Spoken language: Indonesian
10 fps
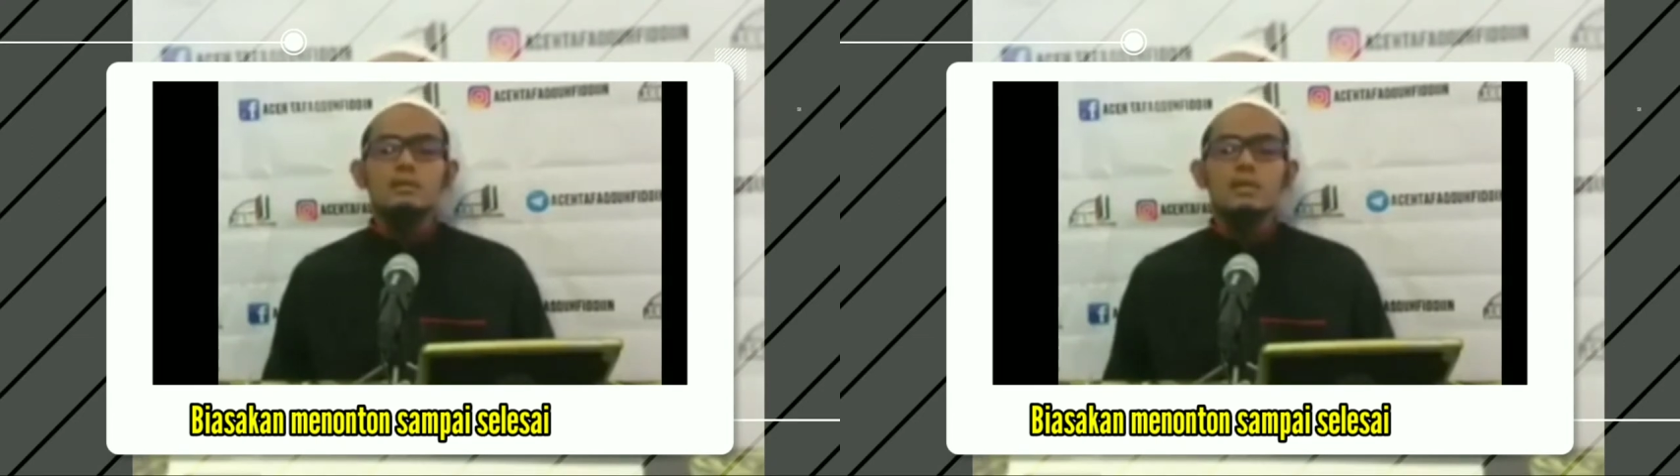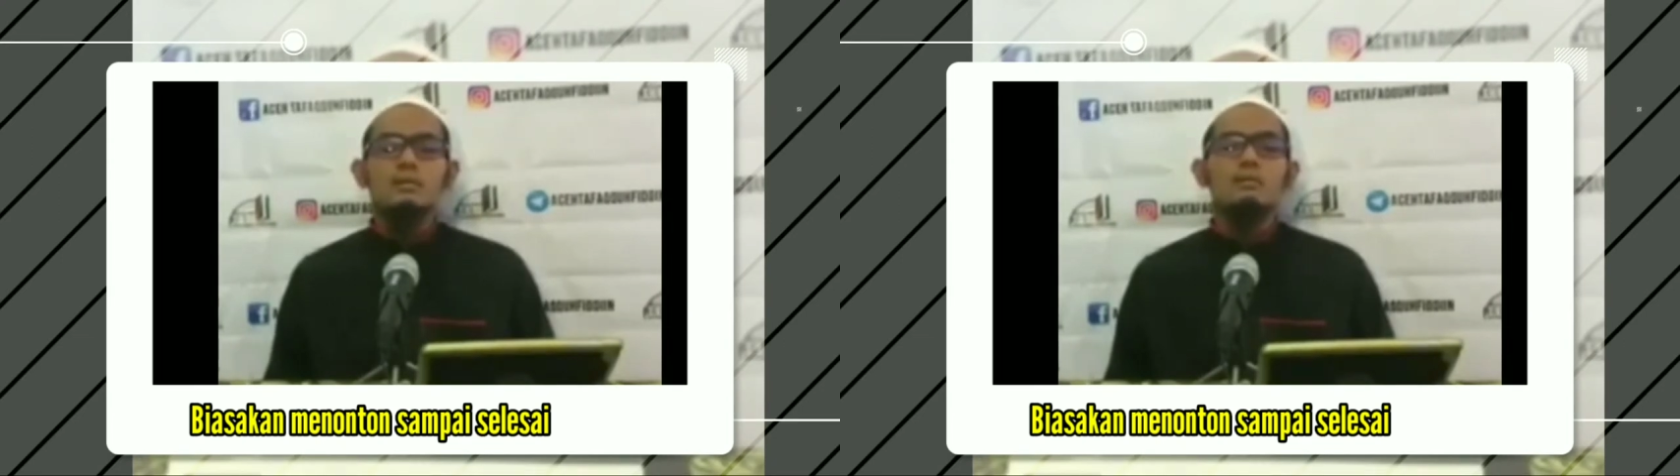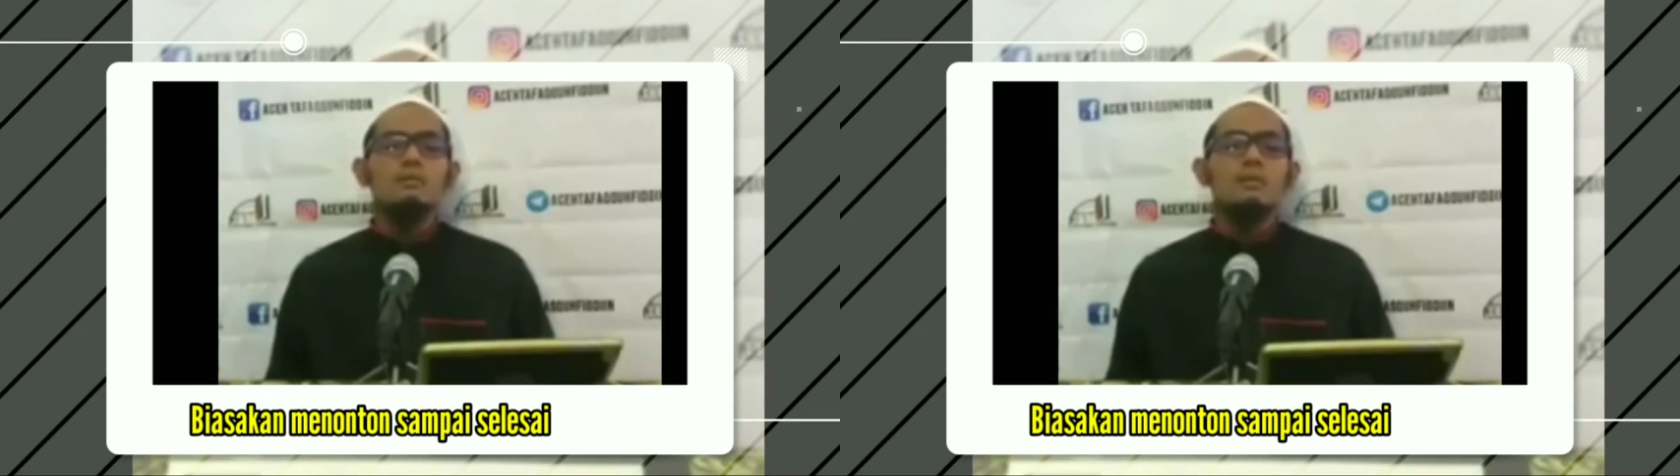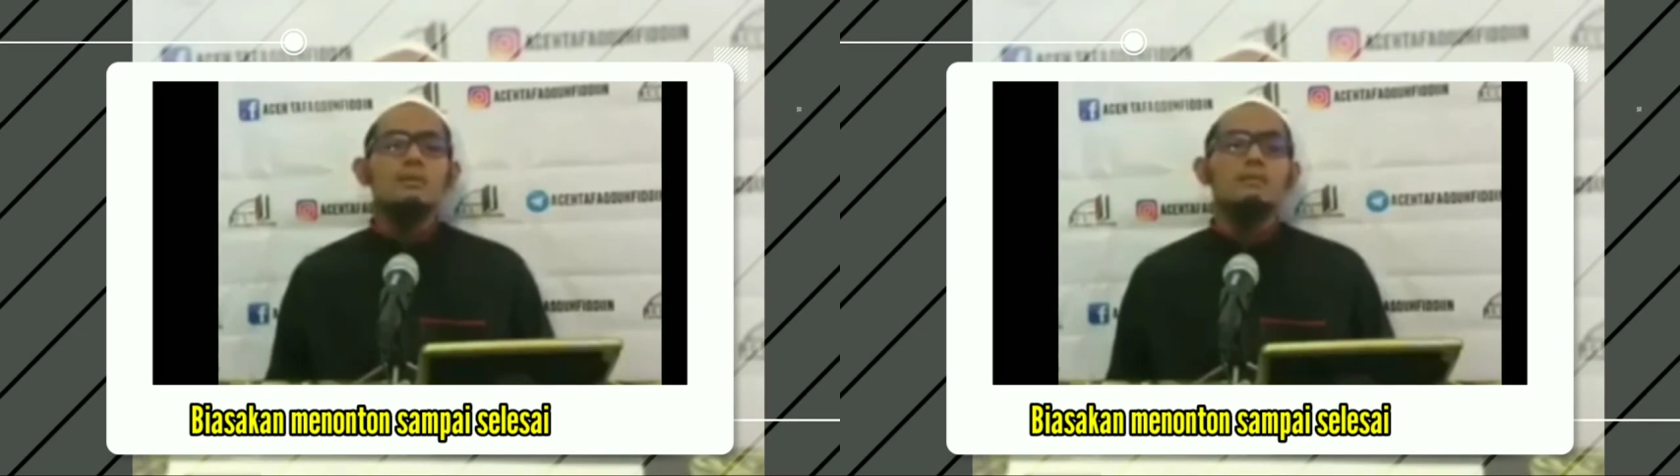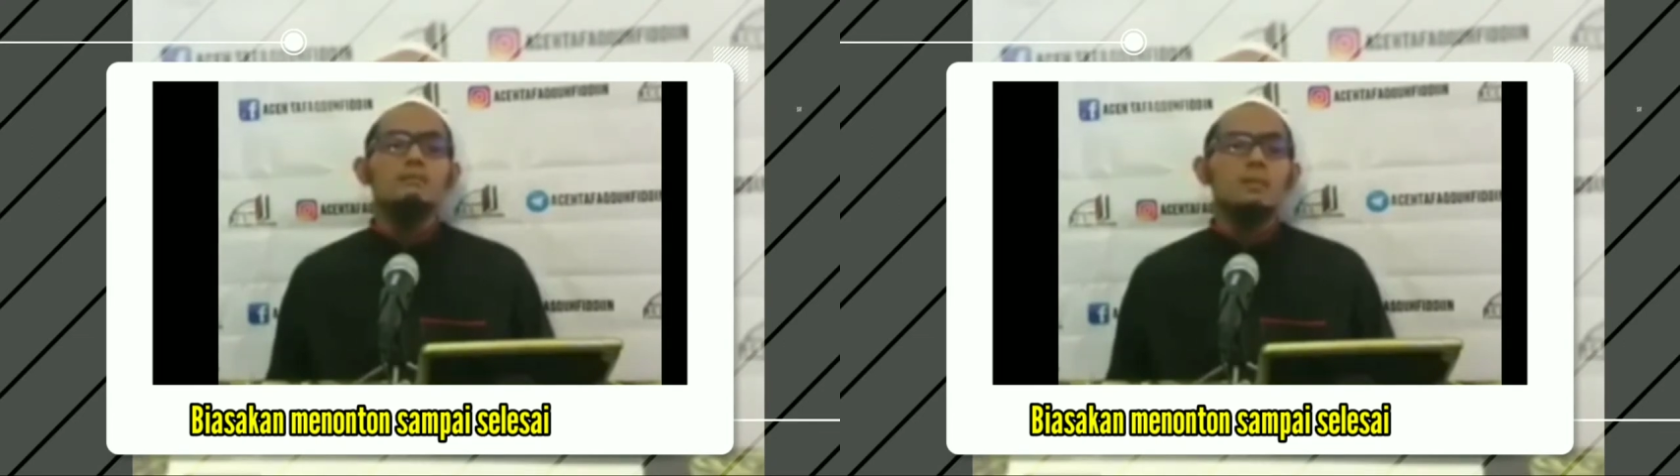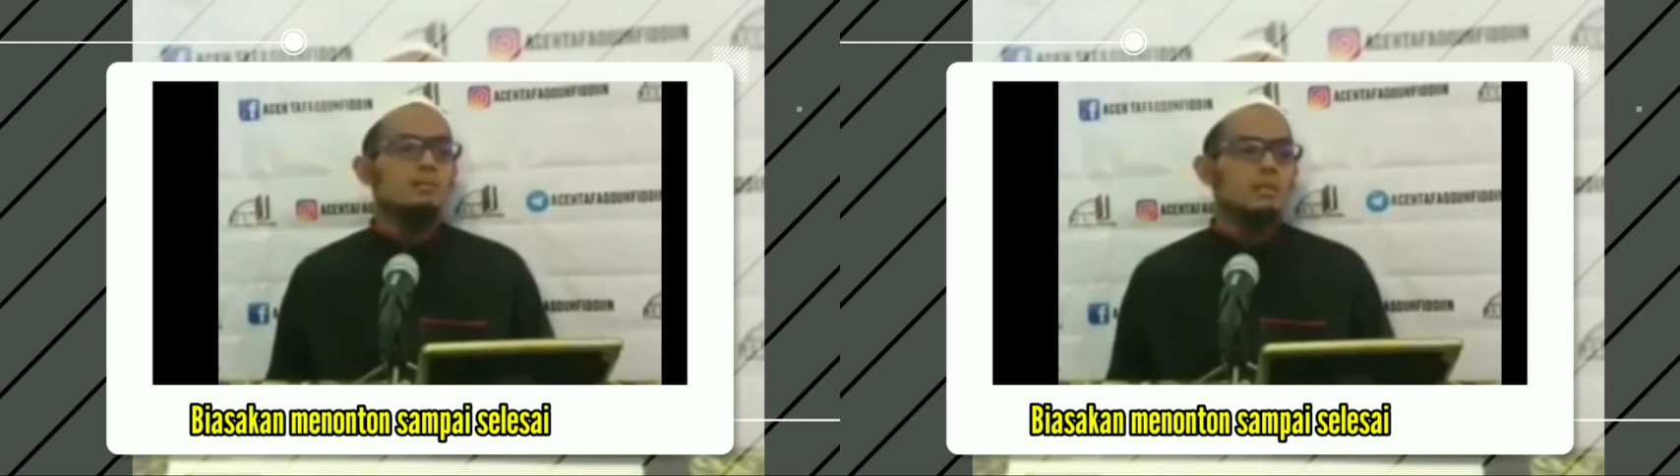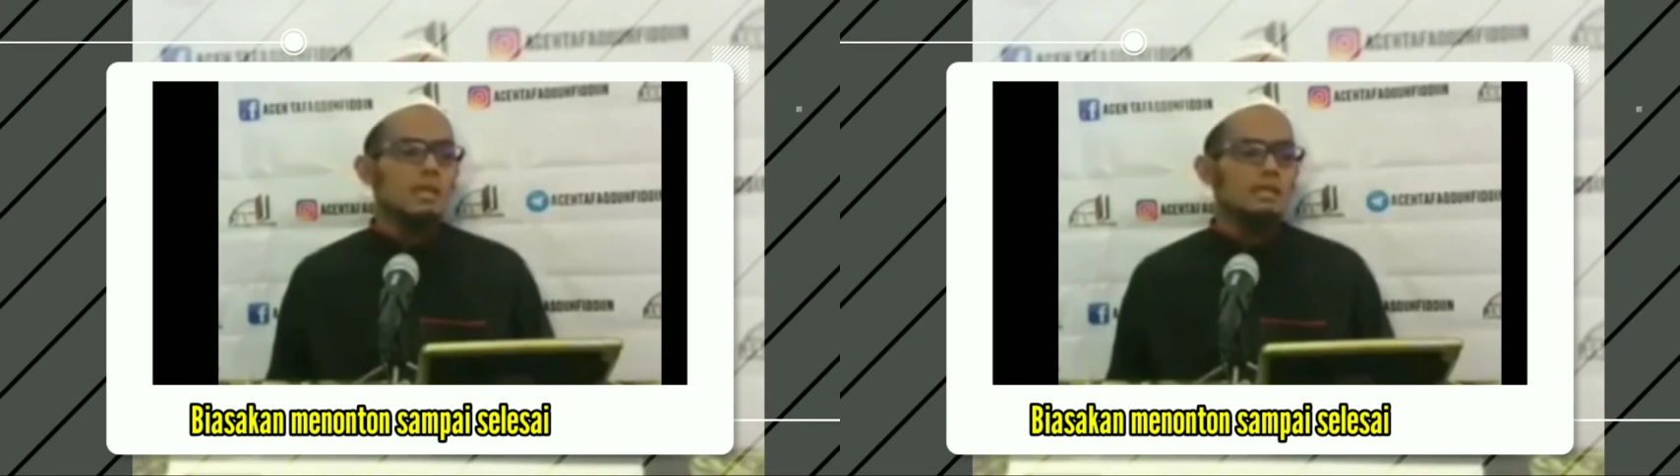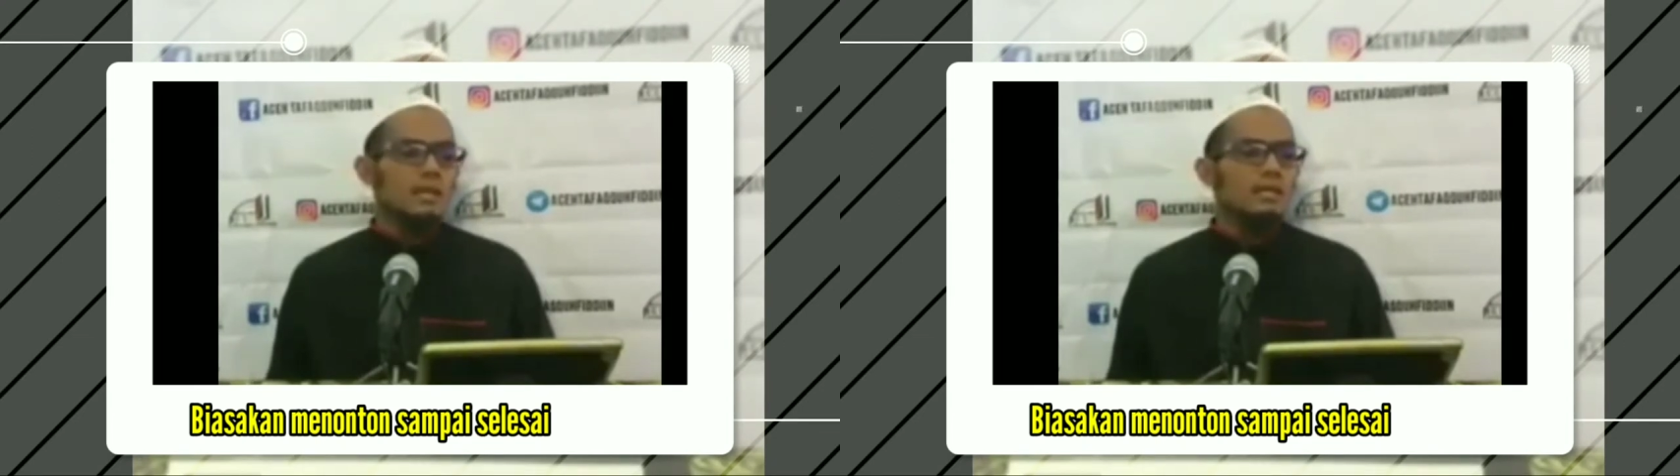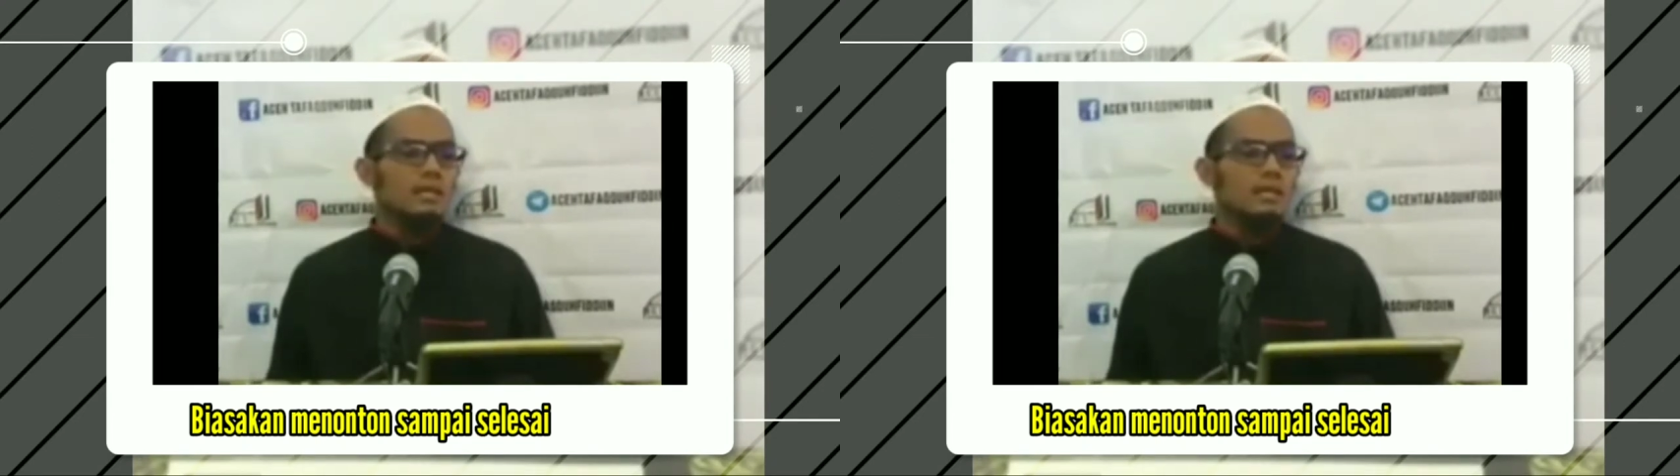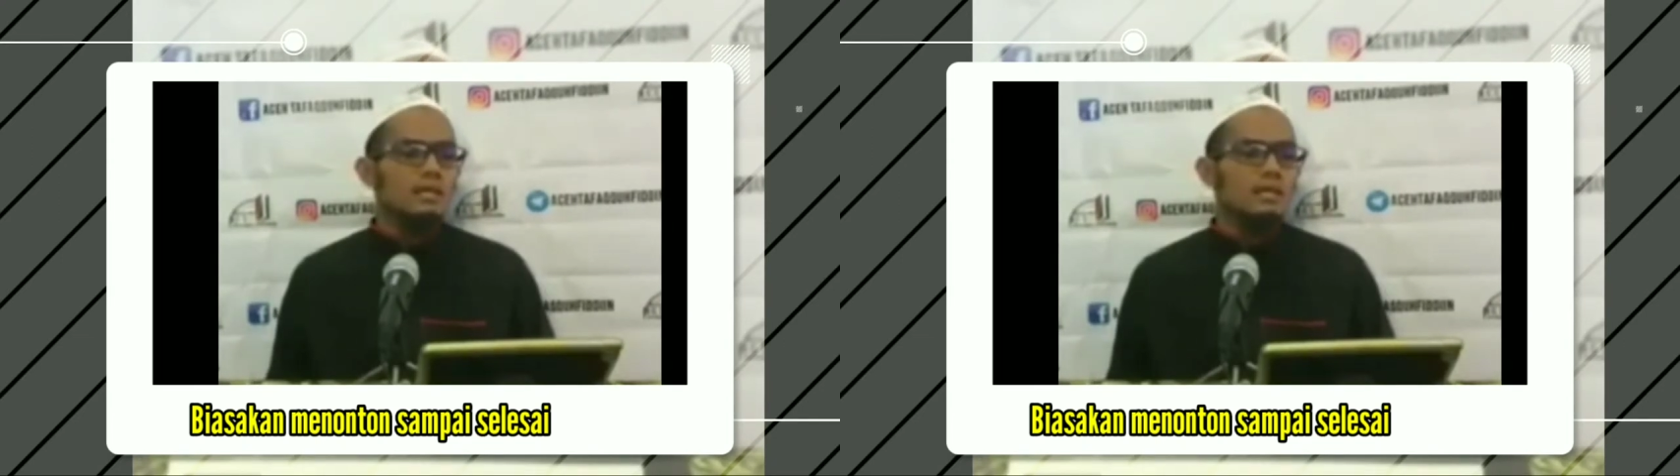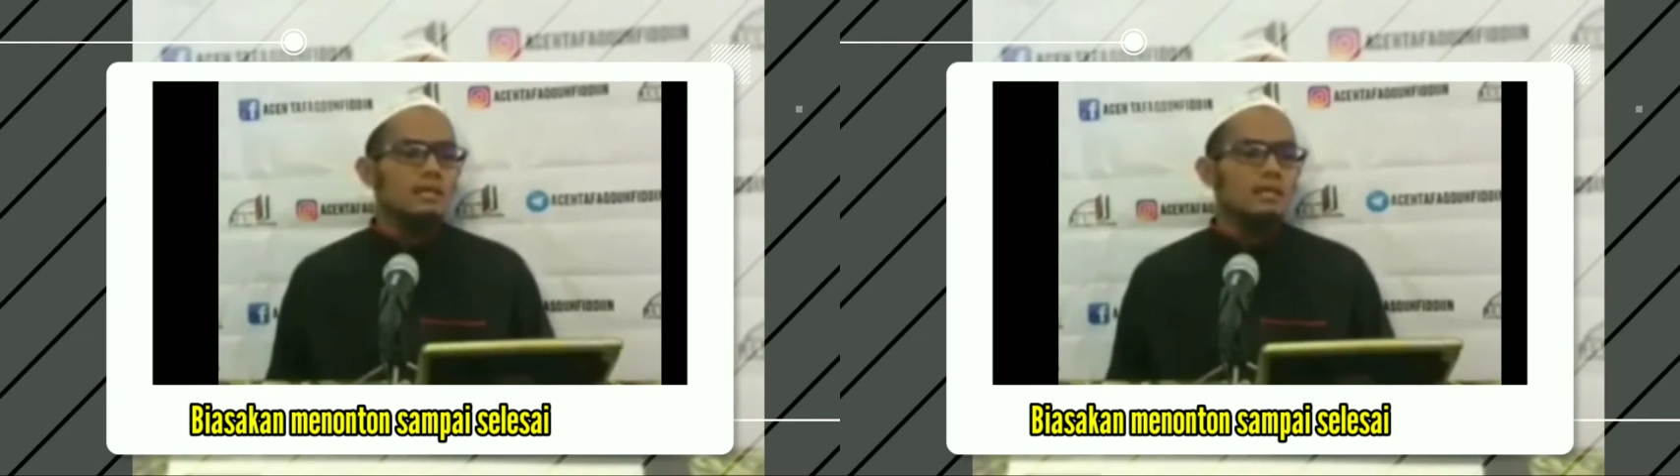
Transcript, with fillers: Wasallam wafat belum menjelaskannya